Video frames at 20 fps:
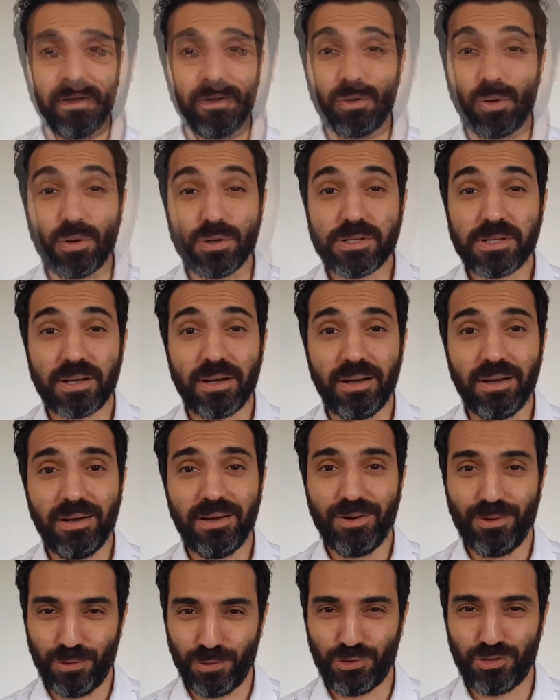Toska
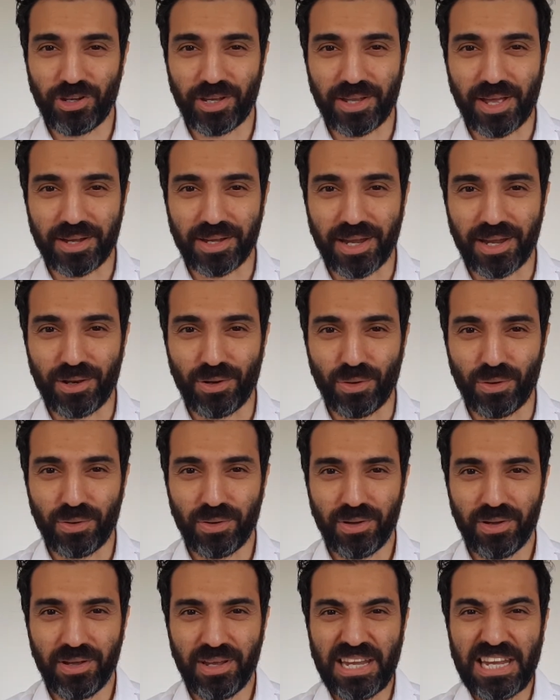Rusçadan geliyor
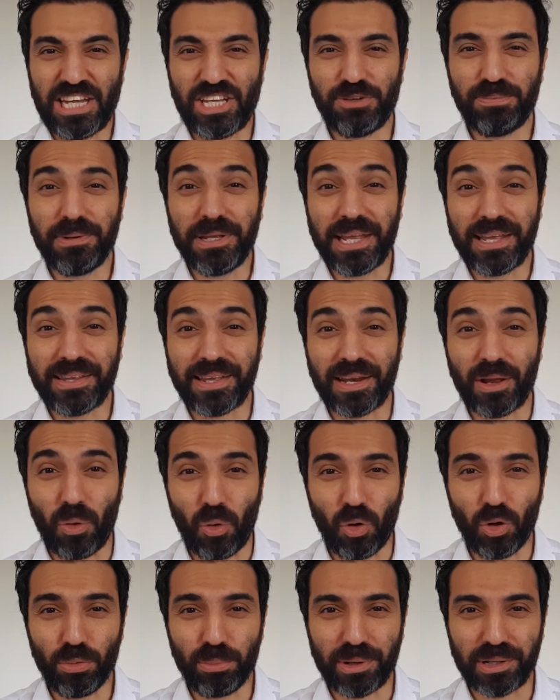hiçbir nedeni
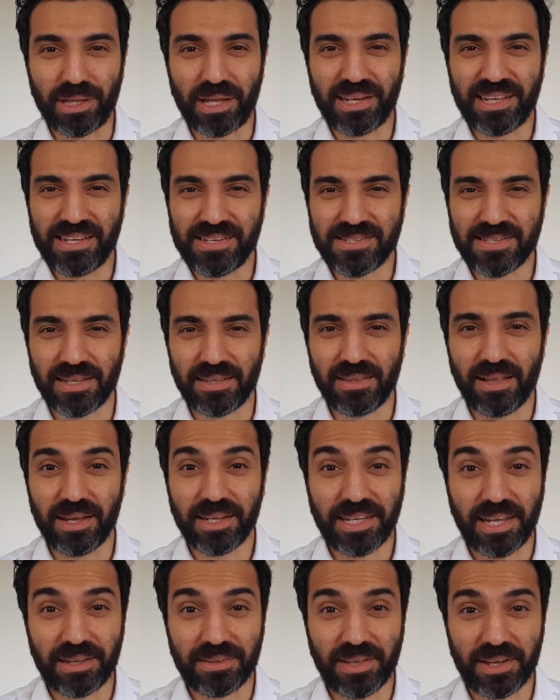olmadan hissedilen
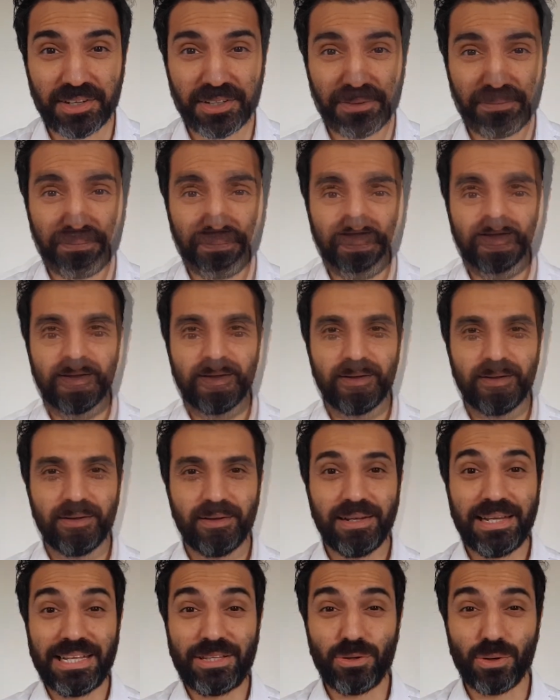keder.
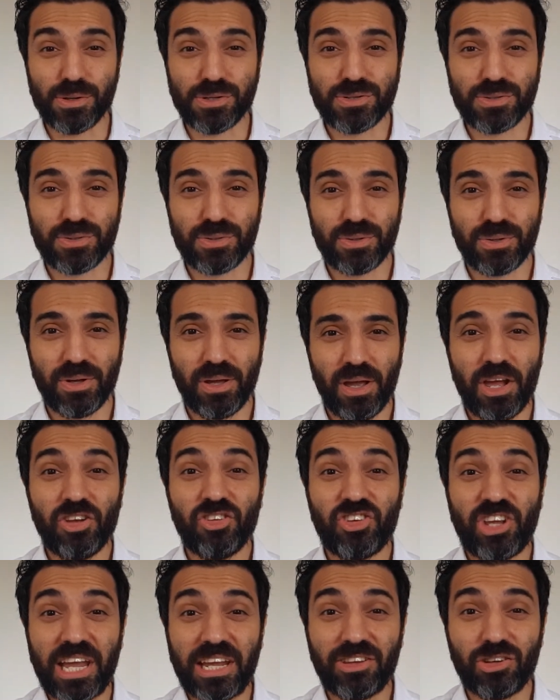Litost
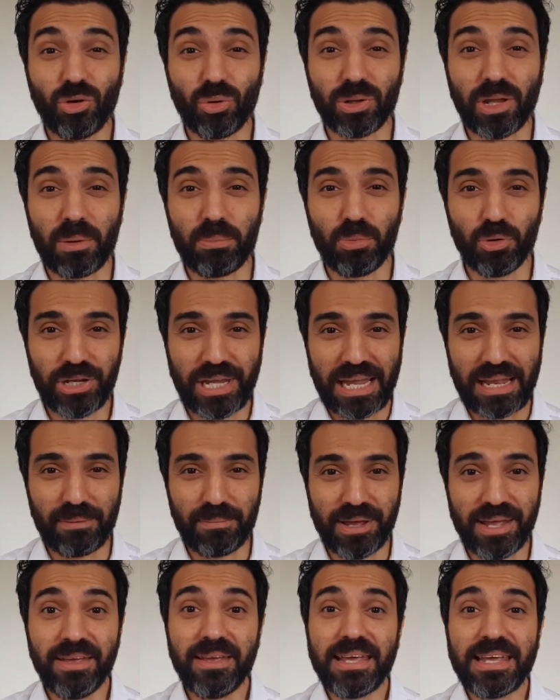Çekçe olan bu
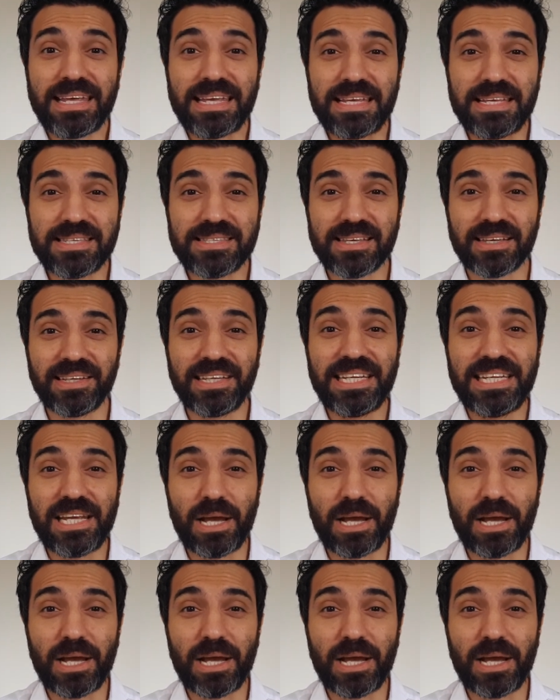kelime insanın